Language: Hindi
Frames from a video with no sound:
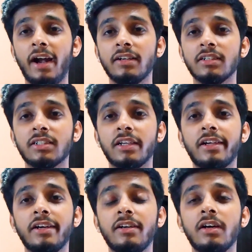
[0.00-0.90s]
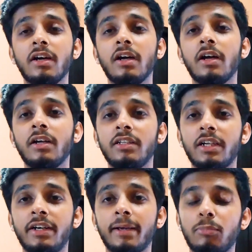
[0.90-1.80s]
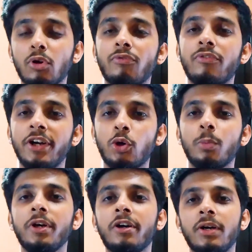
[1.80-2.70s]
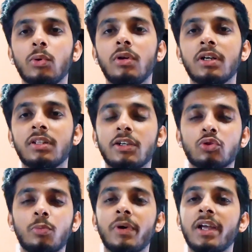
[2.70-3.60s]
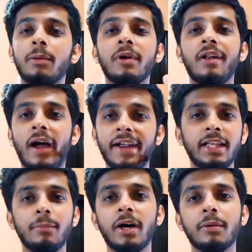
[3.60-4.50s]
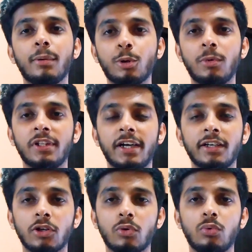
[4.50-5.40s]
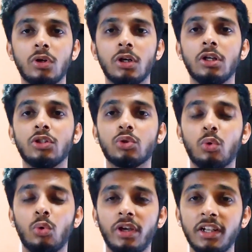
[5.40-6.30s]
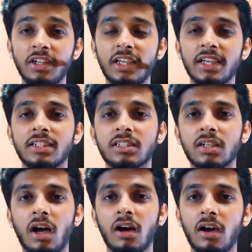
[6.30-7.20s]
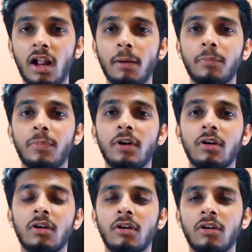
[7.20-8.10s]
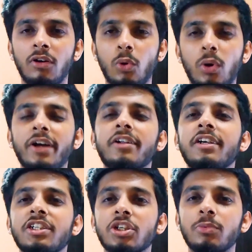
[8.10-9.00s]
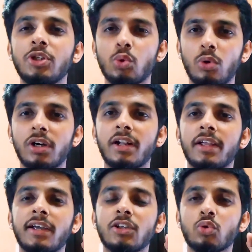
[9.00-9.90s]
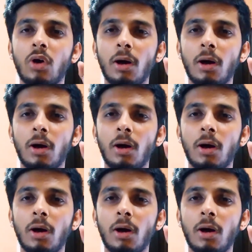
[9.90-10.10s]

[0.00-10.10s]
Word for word: एंड द सेकेंड ये डेप्थ ऑफ फील्ड को भी कंट्रोल करता है सो so, पहले मैं लाइट के बारे में आपको बता देता हूँ सो इन केस अगर आप लो लाइट कंडीशन में शूट कर रहे हैं सो so